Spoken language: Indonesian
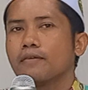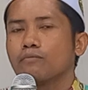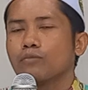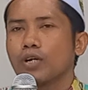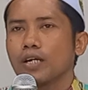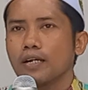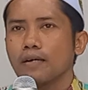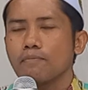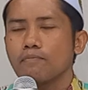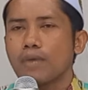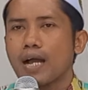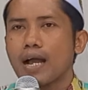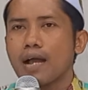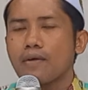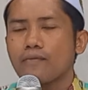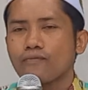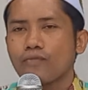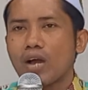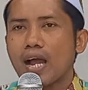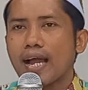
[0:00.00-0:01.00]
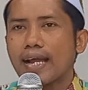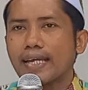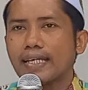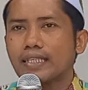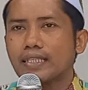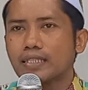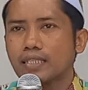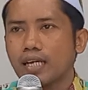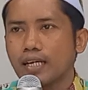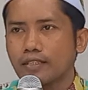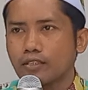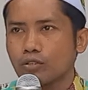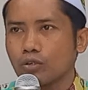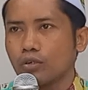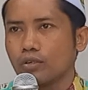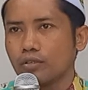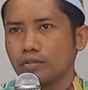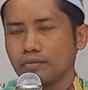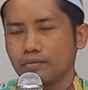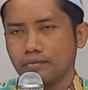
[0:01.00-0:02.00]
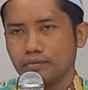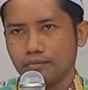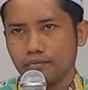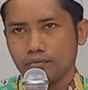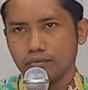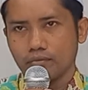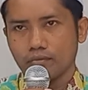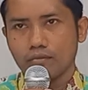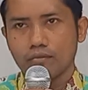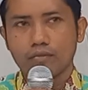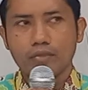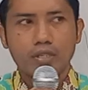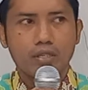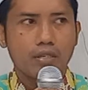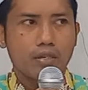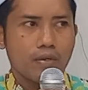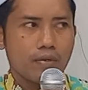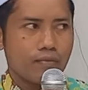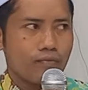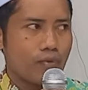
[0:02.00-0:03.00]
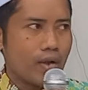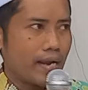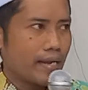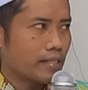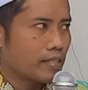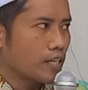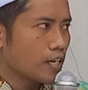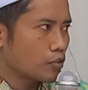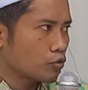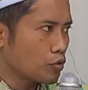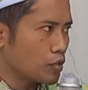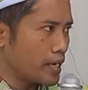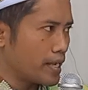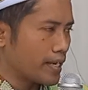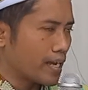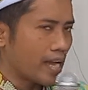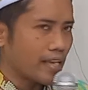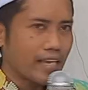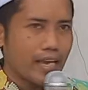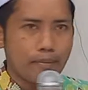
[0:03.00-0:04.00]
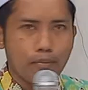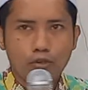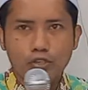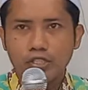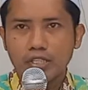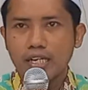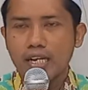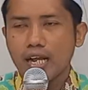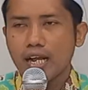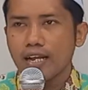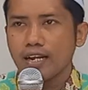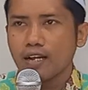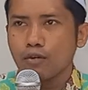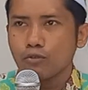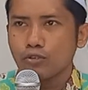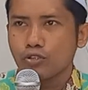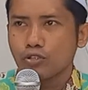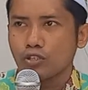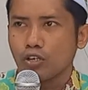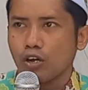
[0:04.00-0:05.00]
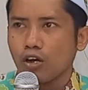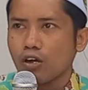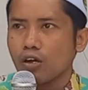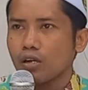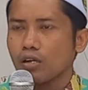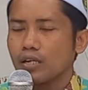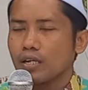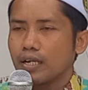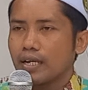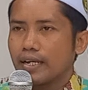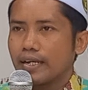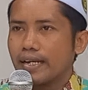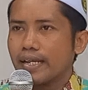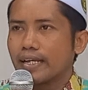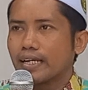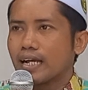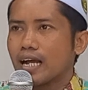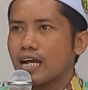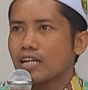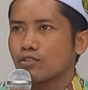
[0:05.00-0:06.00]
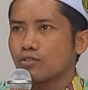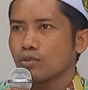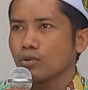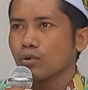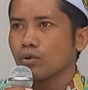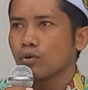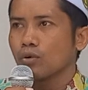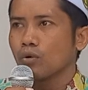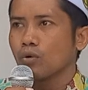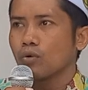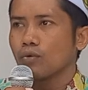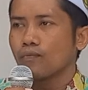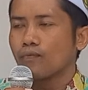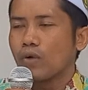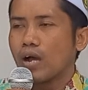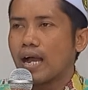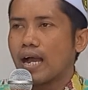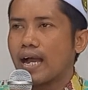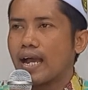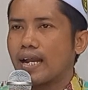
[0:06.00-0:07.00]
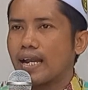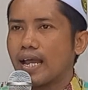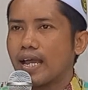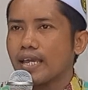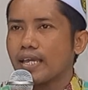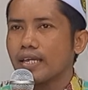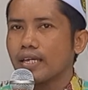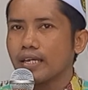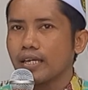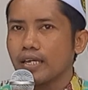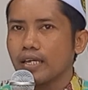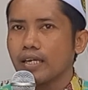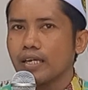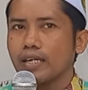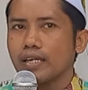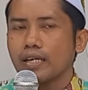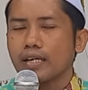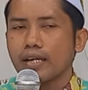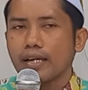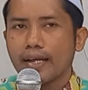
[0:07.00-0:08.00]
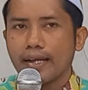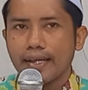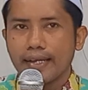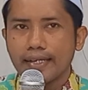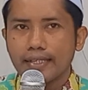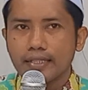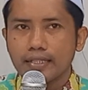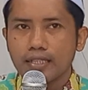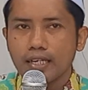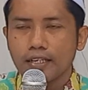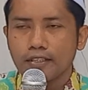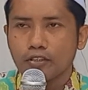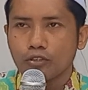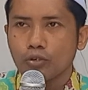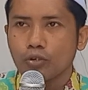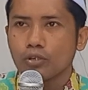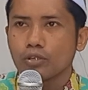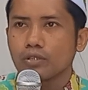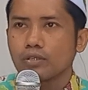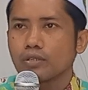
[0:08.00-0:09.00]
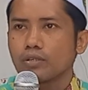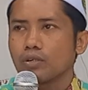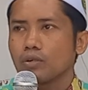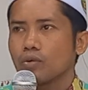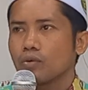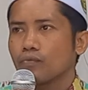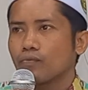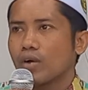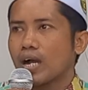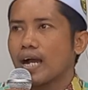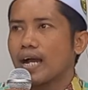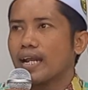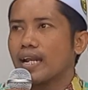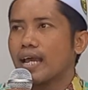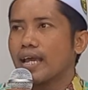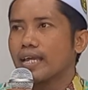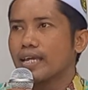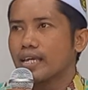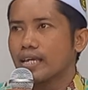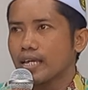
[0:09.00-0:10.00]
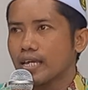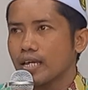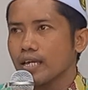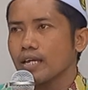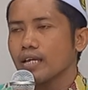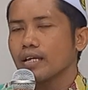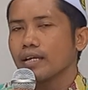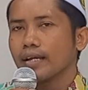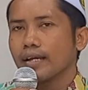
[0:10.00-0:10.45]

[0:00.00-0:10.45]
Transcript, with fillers: beremah faiddatun faiddatun nikah cai pun senak kana usto nikah asluhu fa alaihi iddatun fa alaihi